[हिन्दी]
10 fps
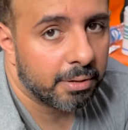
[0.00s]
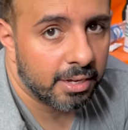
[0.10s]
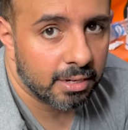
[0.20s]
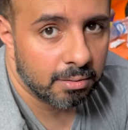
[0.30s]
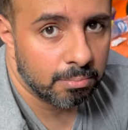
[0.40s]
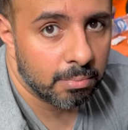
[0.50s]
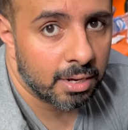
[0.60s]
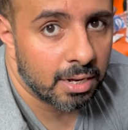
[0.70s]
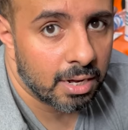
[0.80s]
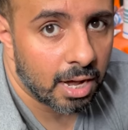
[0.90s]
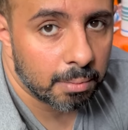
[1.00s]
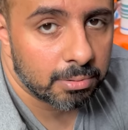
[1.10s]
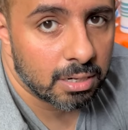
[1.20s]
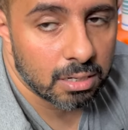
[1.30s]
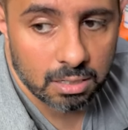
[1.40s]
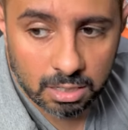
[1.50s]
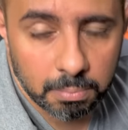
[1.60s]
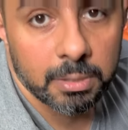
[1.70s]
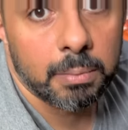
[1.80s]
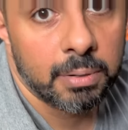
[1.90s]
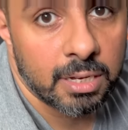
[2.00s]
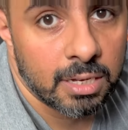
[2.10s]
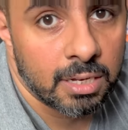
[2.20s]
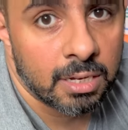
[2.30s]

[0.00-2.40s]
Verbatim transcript: की है मैं आपका कभी भी